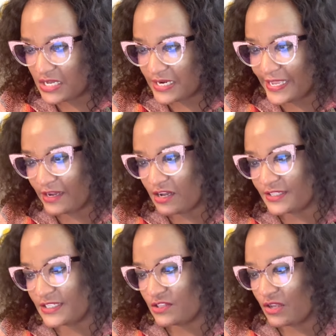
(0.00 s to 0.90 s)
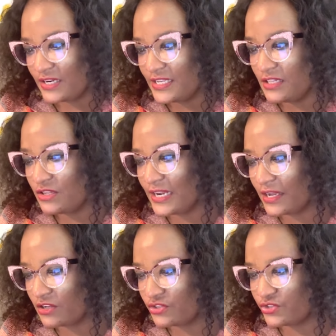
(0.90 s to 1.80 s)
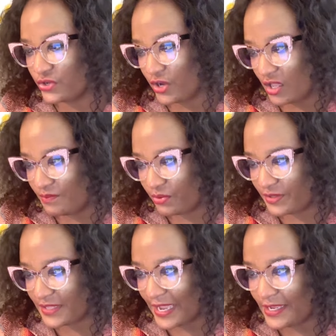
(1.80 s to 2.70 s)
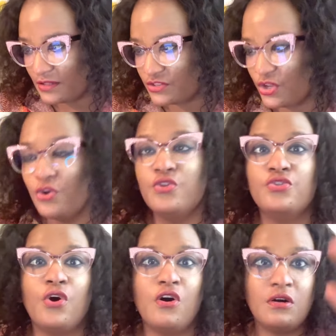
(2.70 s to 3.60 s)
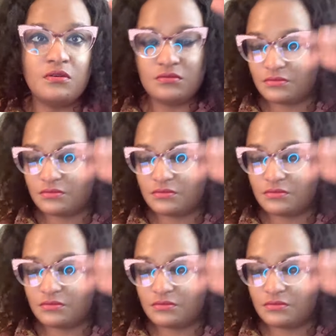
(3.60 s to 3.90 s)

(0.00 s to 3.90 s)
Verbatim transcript: L'Écosse, c'est dans l'île de, de Grande-Bretagne, dans le nord.